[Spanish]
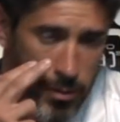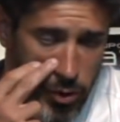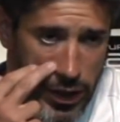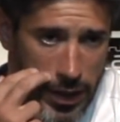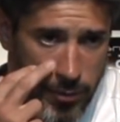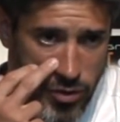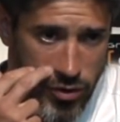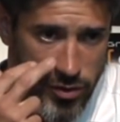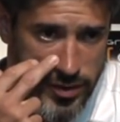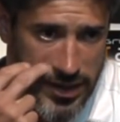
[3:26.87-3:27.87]
por el apoyo
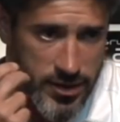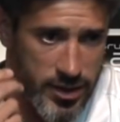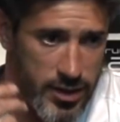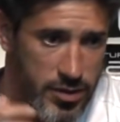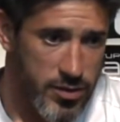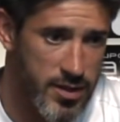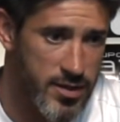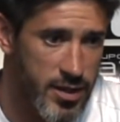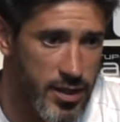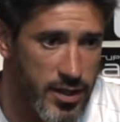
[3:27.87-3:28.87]
constante de ellos,
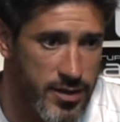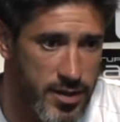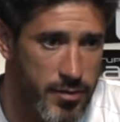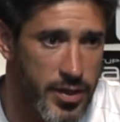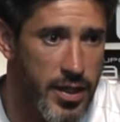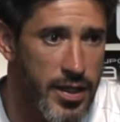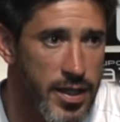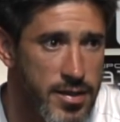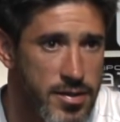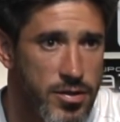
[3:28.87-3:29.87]
así que siempre
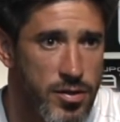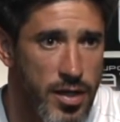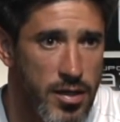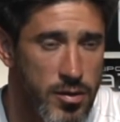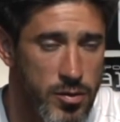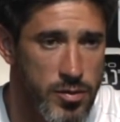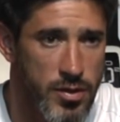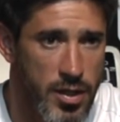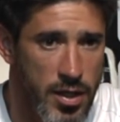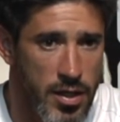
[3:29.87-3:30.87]
agradecido con el club,
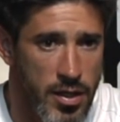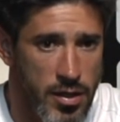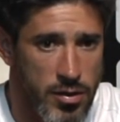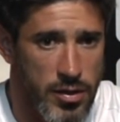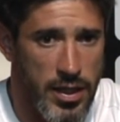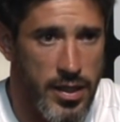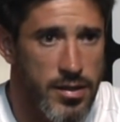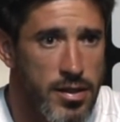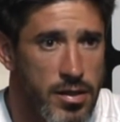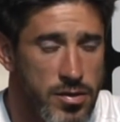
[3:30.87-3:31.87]
con la
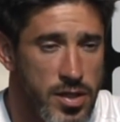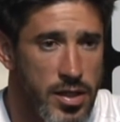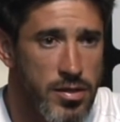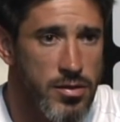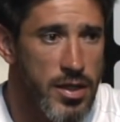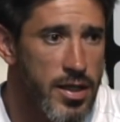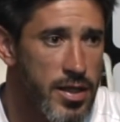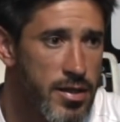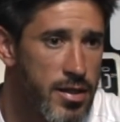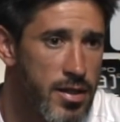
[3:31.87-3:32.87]
gente de Rosario, con la
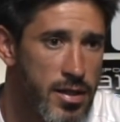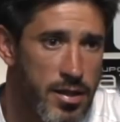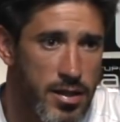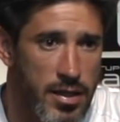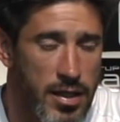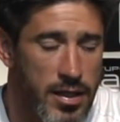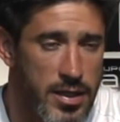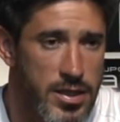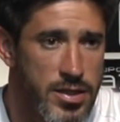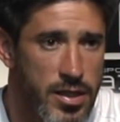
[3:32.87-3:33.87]
gente, el
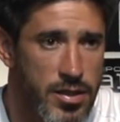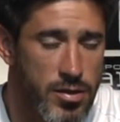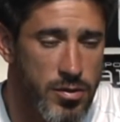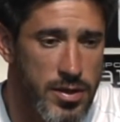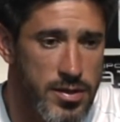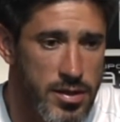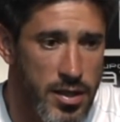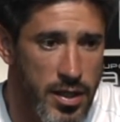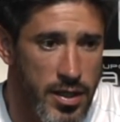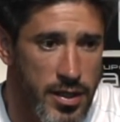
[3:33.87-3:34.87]
hincha de Newells,
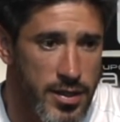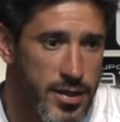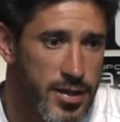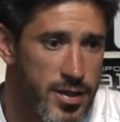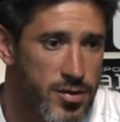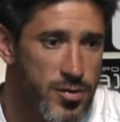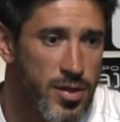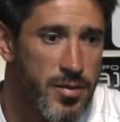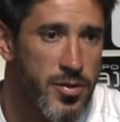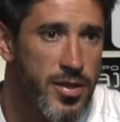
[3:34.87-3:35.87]
y eso es un
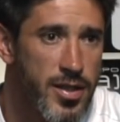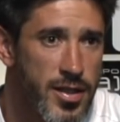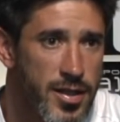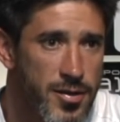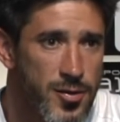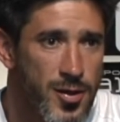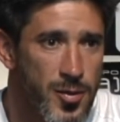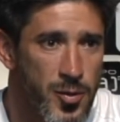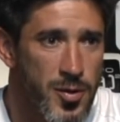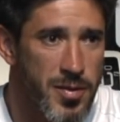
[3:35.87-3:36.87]
amor que no te lo
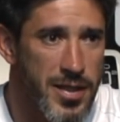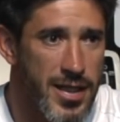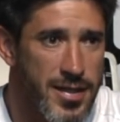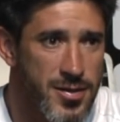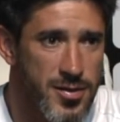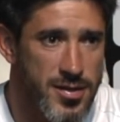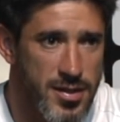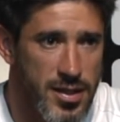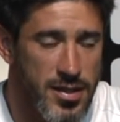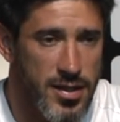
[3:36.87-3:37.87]
puedo explicar, eso se
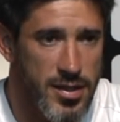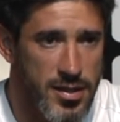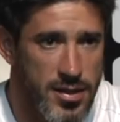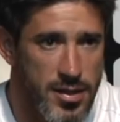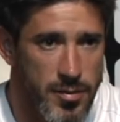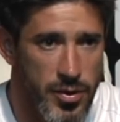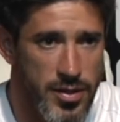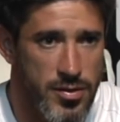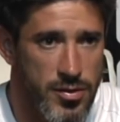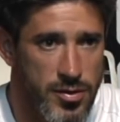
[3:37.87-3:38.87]
siente y, por
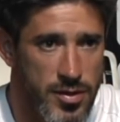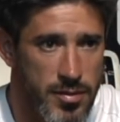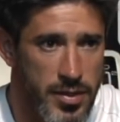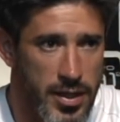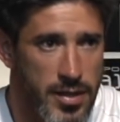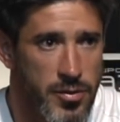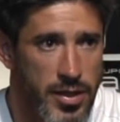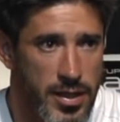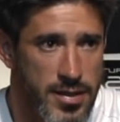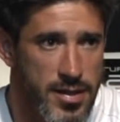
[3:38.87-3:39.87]
eso siempre queremos
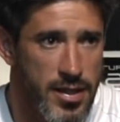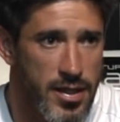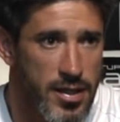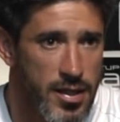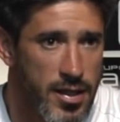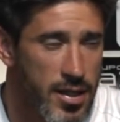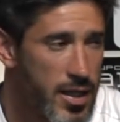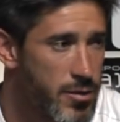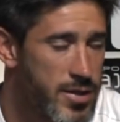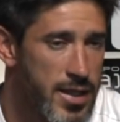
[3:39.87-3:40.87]
regresar
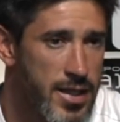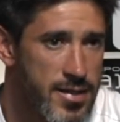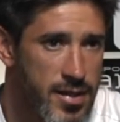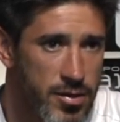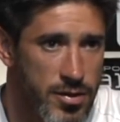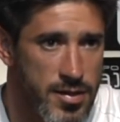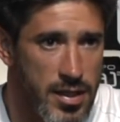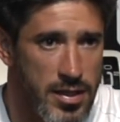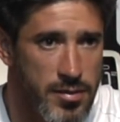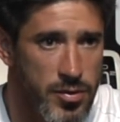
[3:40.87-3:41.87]
a, nuestra casa, donde
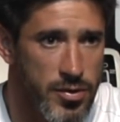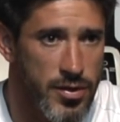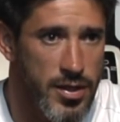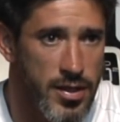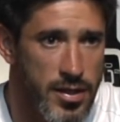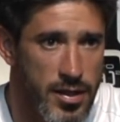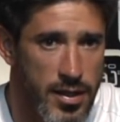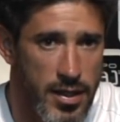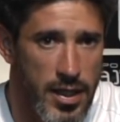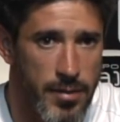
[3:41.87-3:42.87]
salimos, donde
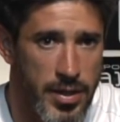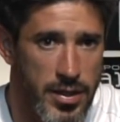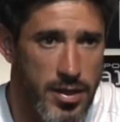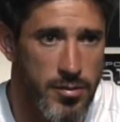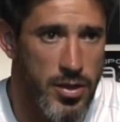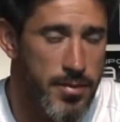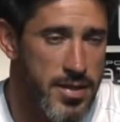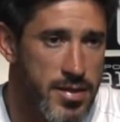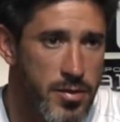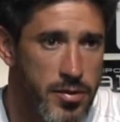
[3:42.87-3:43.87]
aprendimos, la
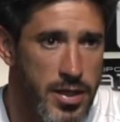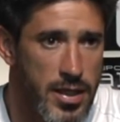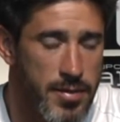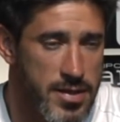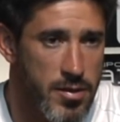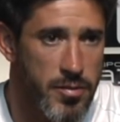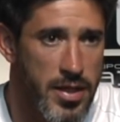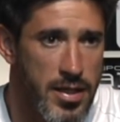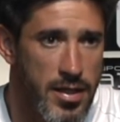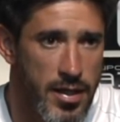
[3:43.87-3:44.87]
pasamos bien, la pasamos
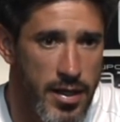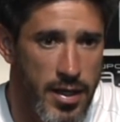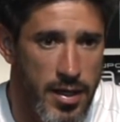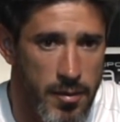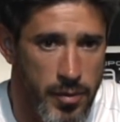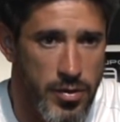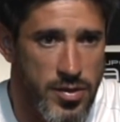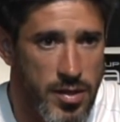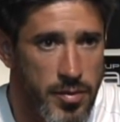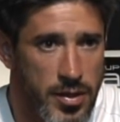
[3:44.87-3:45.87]
mal, pero
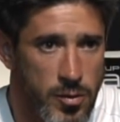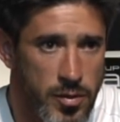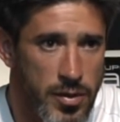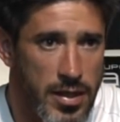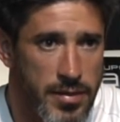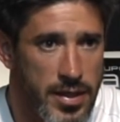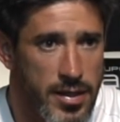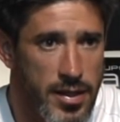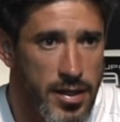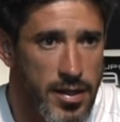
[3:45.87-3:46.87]
siempre tuvimos la
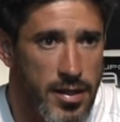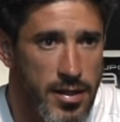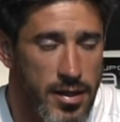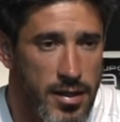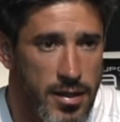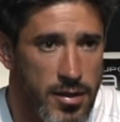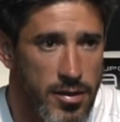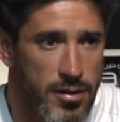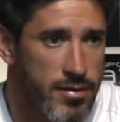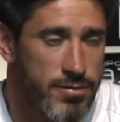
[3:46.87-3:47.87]
mente
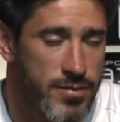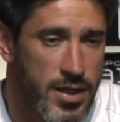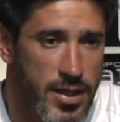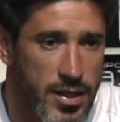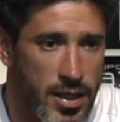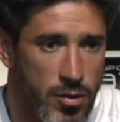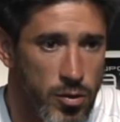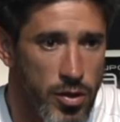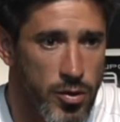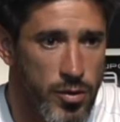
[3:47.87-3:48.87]
que que el
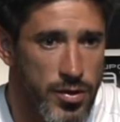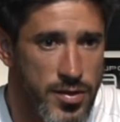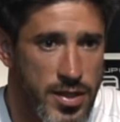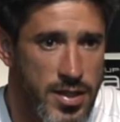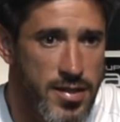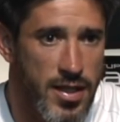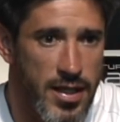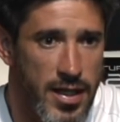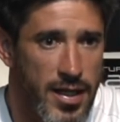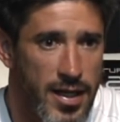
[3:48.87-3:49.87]
jugador cuando se inicia
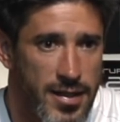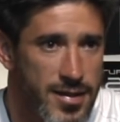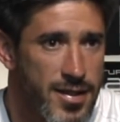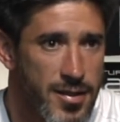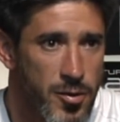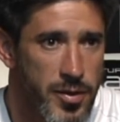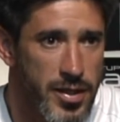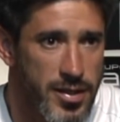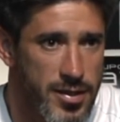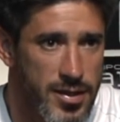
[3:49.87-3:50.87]
acá tiene que volver
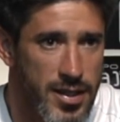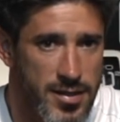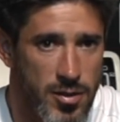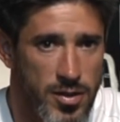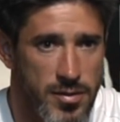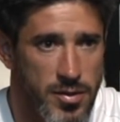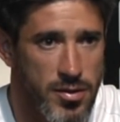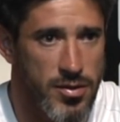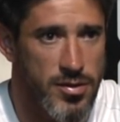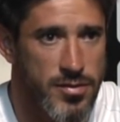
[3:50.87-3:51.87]
y así lo hacemos
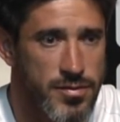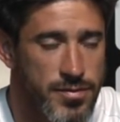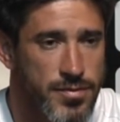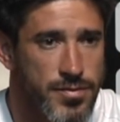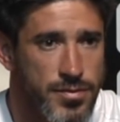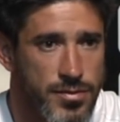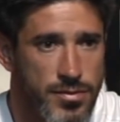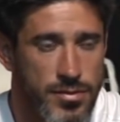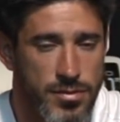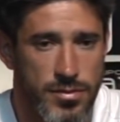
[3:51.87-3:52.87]
todos.
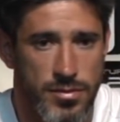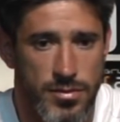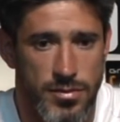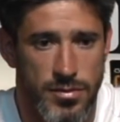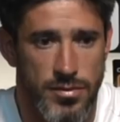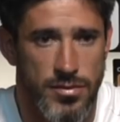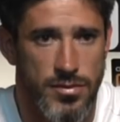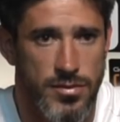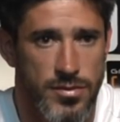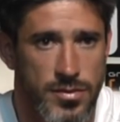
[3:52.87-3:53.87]
Pablo, ¿por qué este
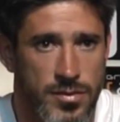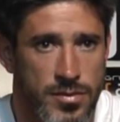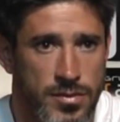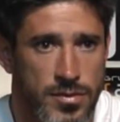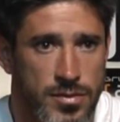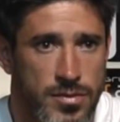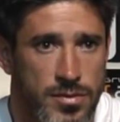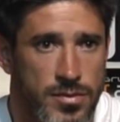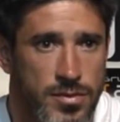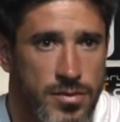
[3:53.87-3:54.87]
mercado de pases? A
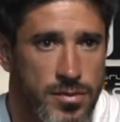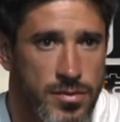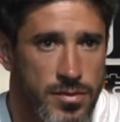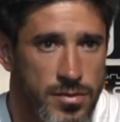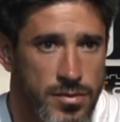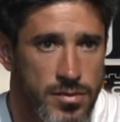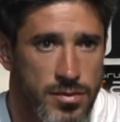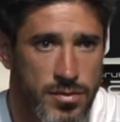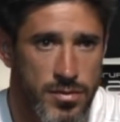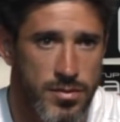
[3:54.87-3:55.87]
ver, lo venías
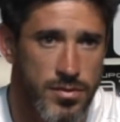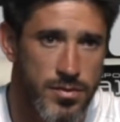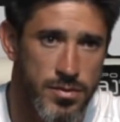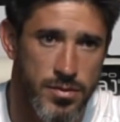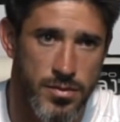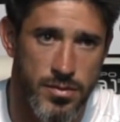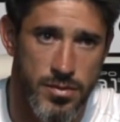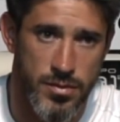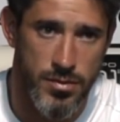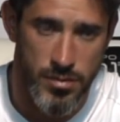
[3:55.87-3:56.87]
hablando, te
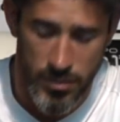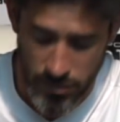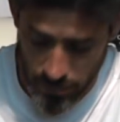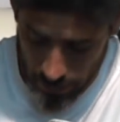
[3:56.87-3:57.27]
venían llamando